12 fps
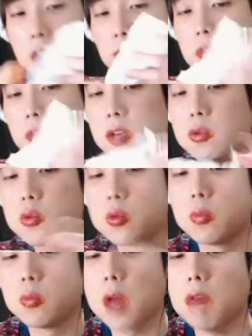입 좀좀 좀
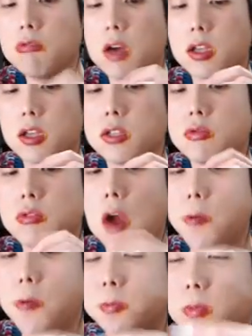닦고 갈게요, 친구들아.
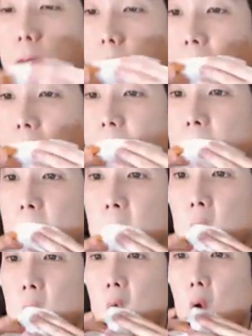
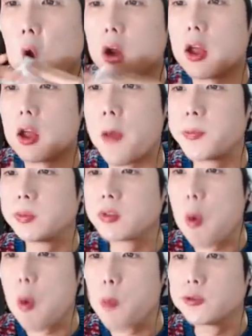이렇게.
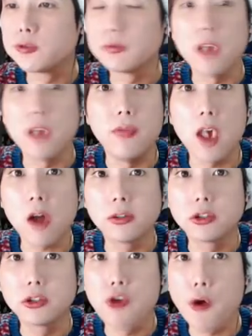됐나?
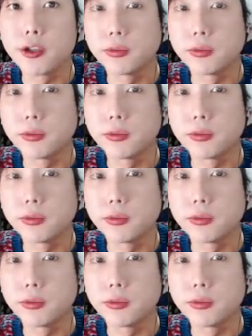응. 음.